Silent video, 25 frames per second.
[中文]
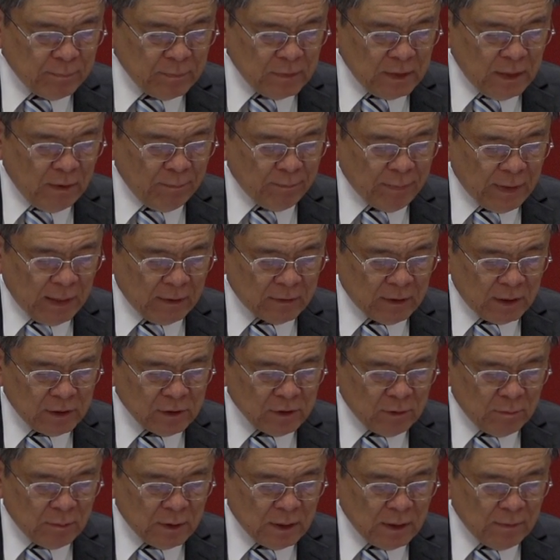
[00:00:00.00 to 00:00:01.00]
要表达
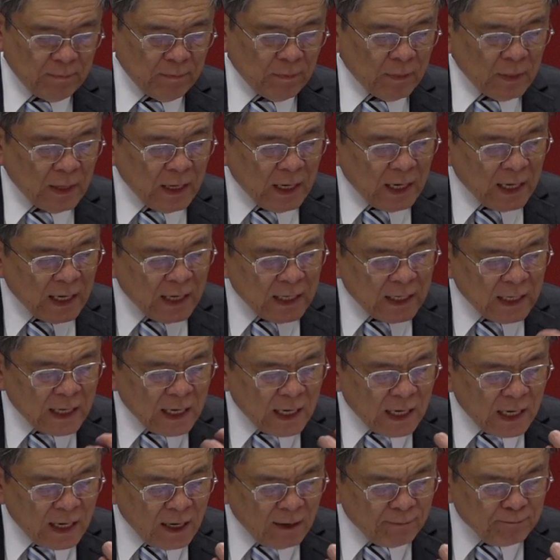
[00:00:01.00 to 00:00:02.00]
什么呢？An
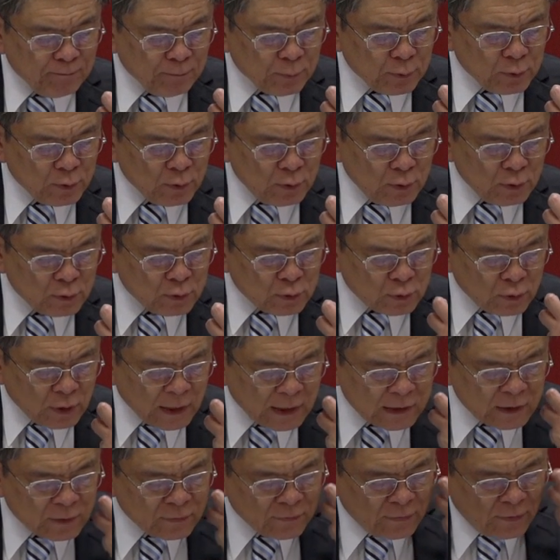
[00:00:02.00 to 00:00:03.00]
absolute
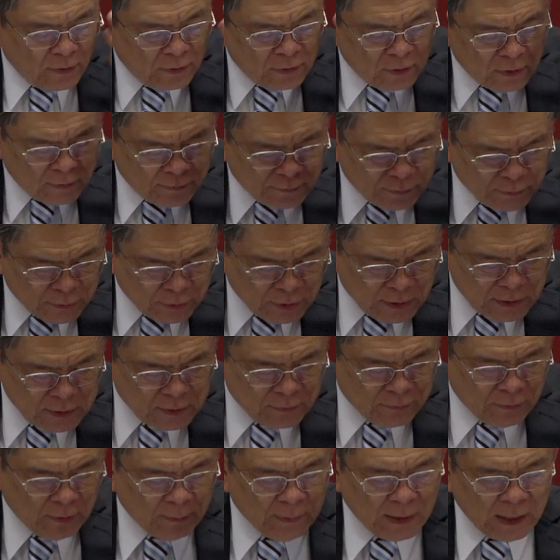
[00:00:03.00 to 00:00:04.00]
transfer of
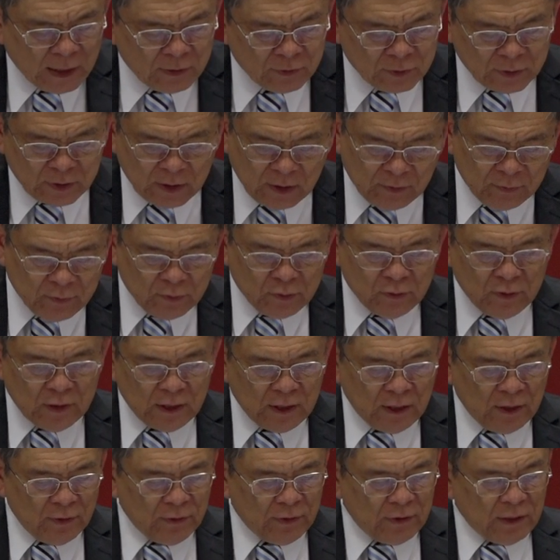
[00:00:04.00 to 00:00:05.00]
trust from ourselves to
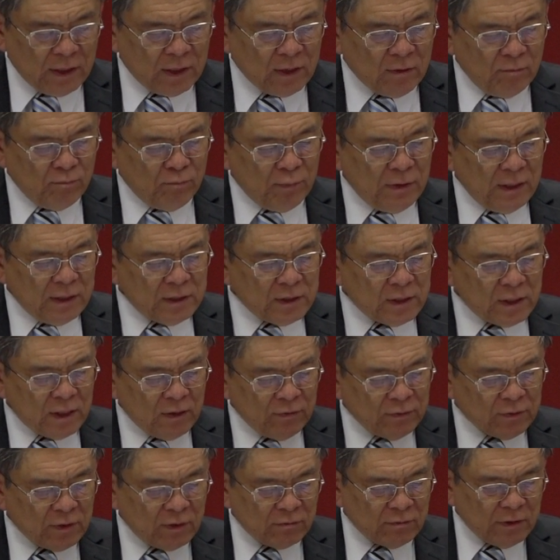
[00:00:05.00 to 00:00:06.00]
another, a complete
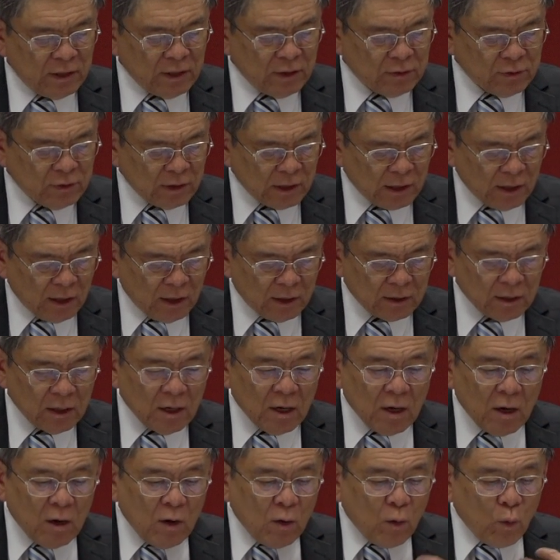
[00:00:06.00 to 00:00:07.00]
self-surrender to God，
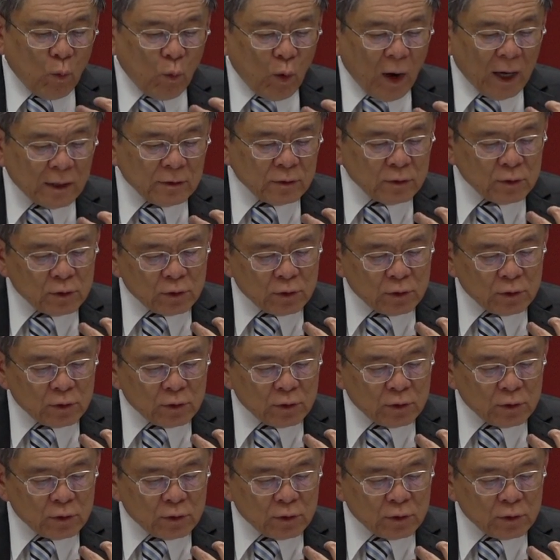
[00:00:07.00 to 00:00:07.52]
完